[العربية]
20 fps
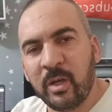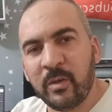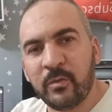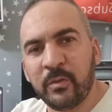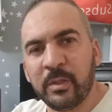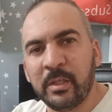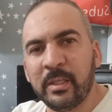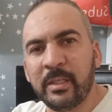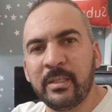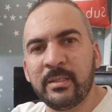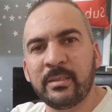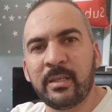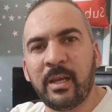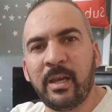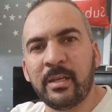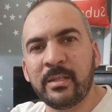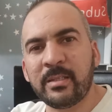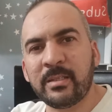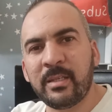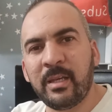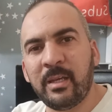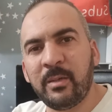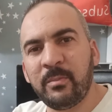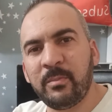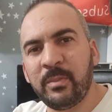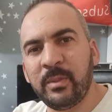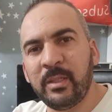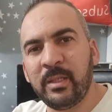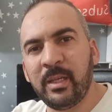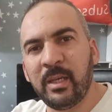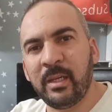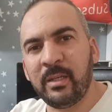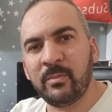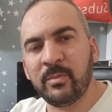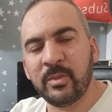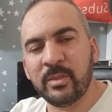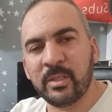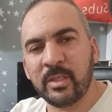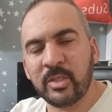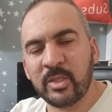أفيليت خاصة
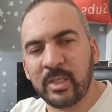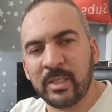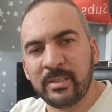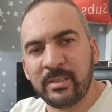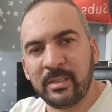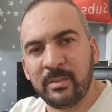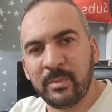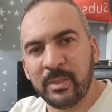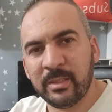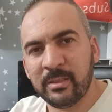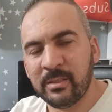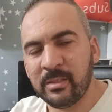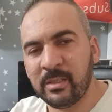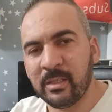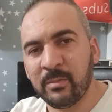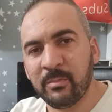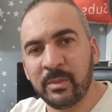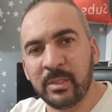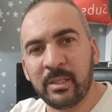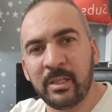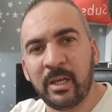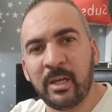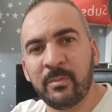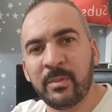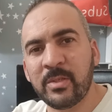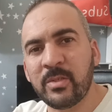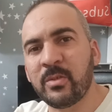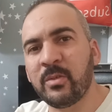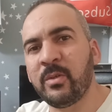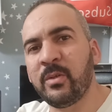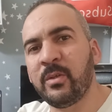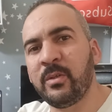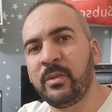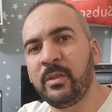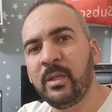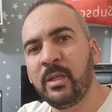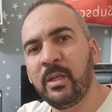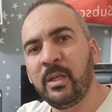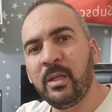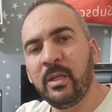بالمنتجات المادية مثل
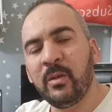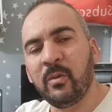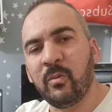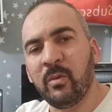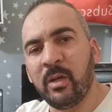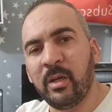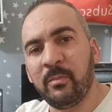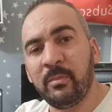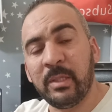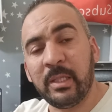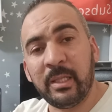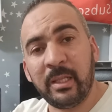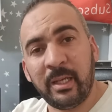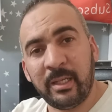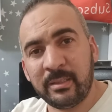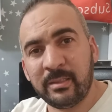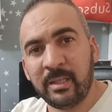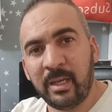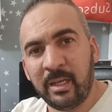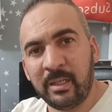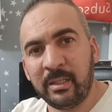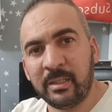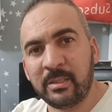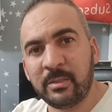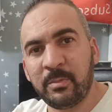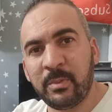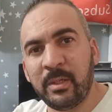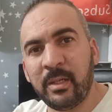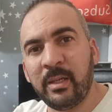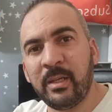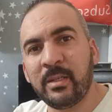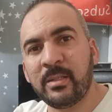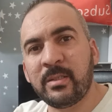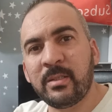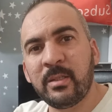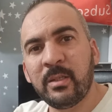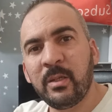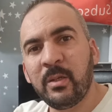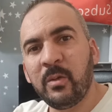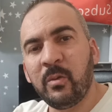أمازون ومثل حتى
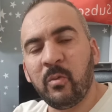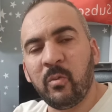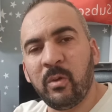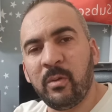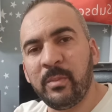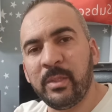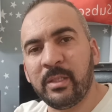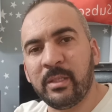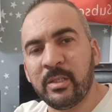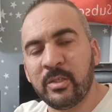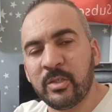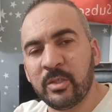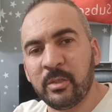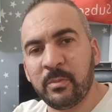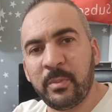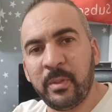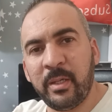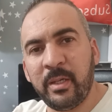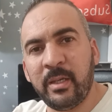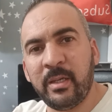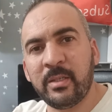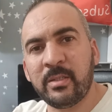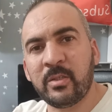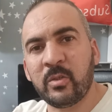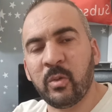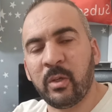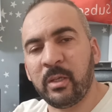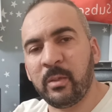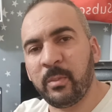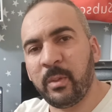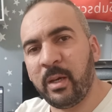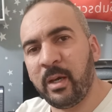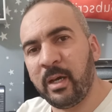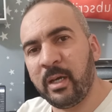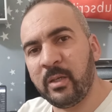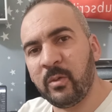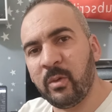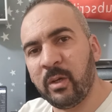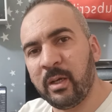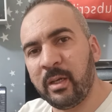أليكسبرس ومثل جيرباست
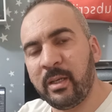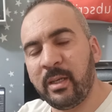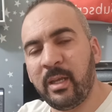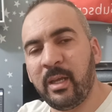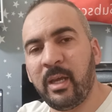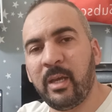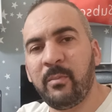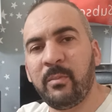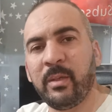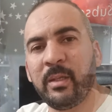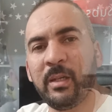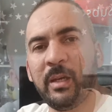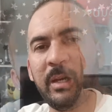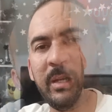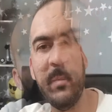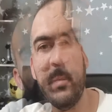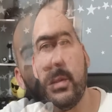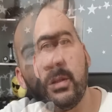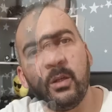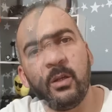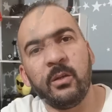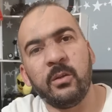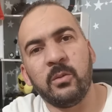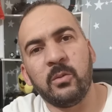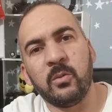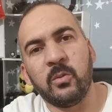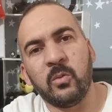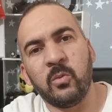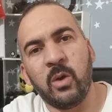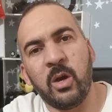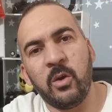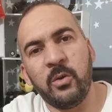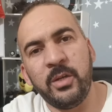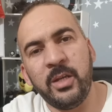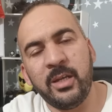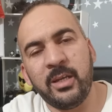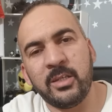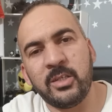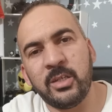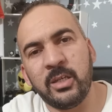وإيباي وغيرها من المواقع
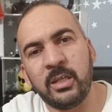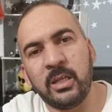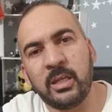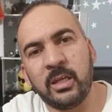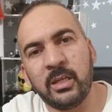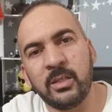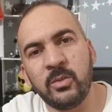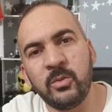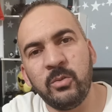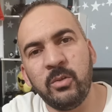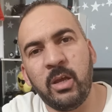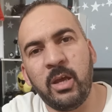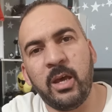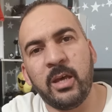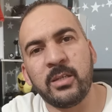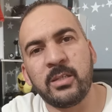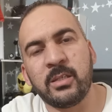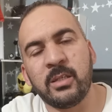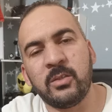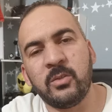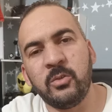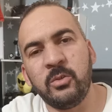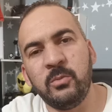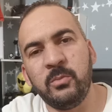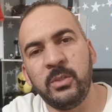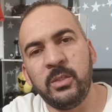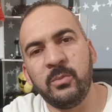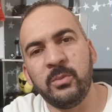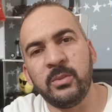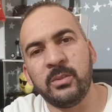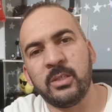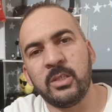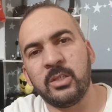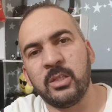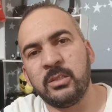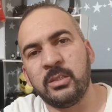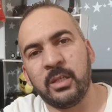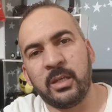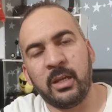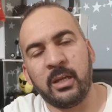وهناك شركات خاصة
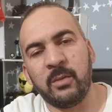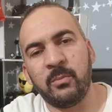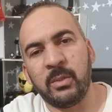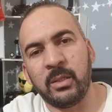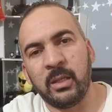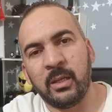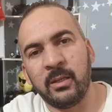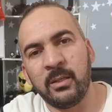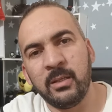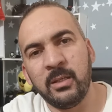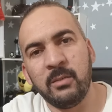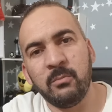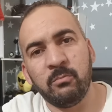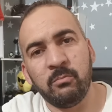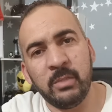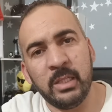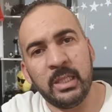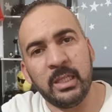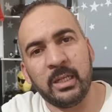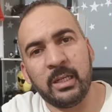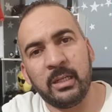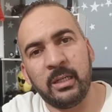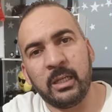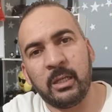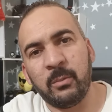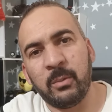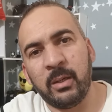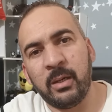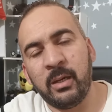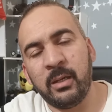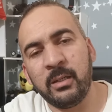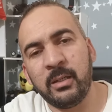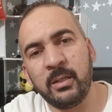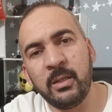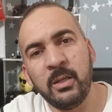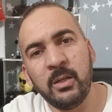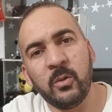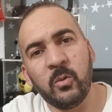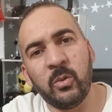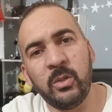بالمنتجات الرقمية مثل كليك بانك
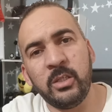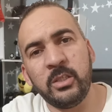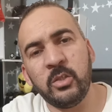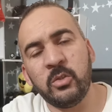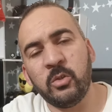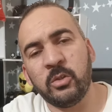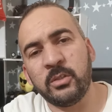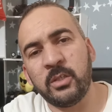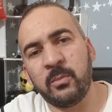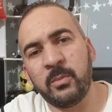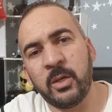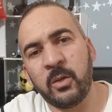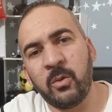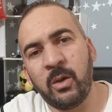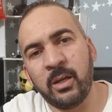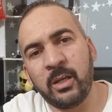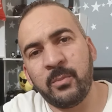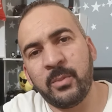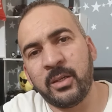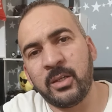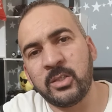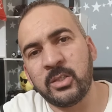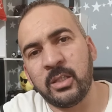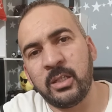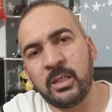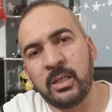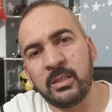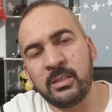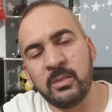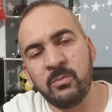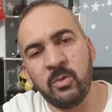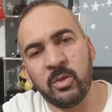والتي تعتبر أكبر شركة